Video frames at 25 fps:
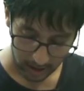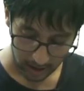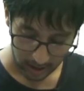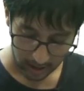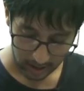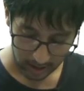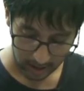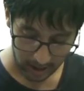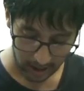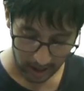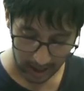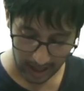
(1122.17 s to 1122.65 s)

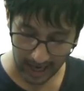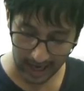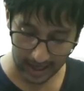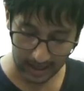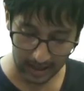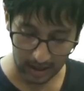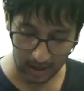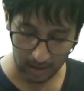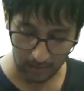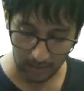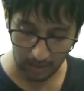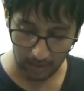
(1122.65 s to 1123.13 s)
ये एक
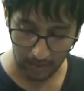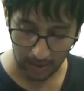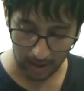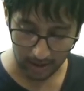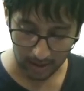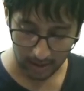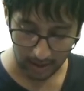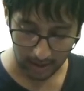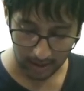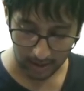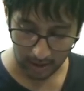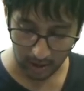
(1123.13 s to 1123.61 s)
डेसिमल प्लेस
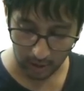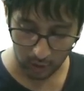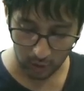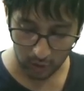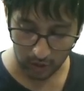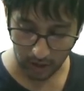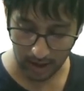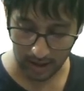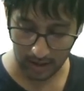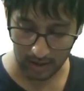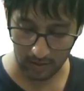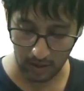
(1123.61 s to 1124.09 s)
ये दूसरा
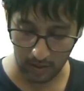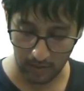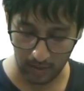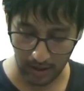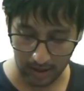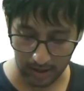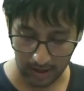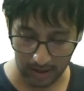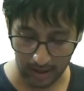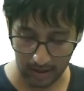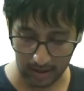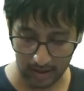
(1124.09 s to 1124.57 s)
डेसिमल प्लेस
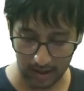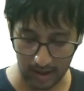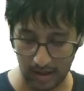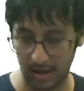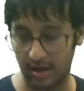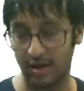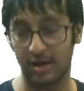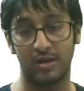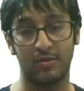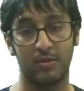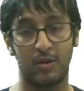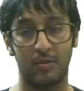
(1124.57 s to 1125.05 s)
ये तीसरा
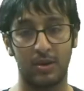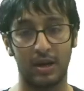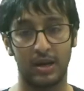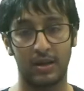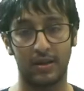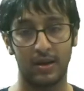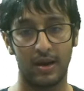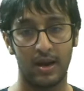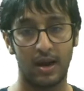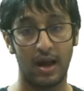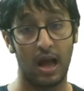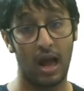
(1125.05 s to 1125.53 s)
डेसिमल प्लेस
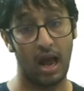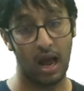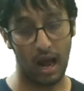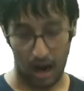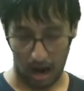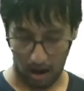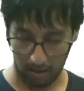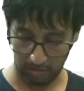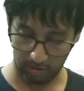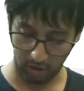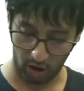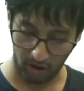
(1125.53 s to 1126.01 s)
अब
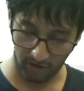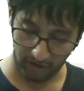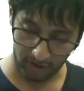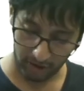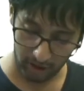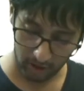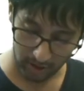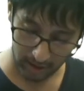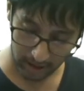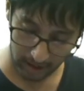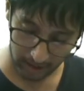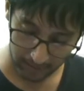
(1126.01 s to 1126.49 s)
सॉल्व कर रहा हो
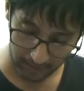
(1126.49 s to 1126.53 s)
देखिए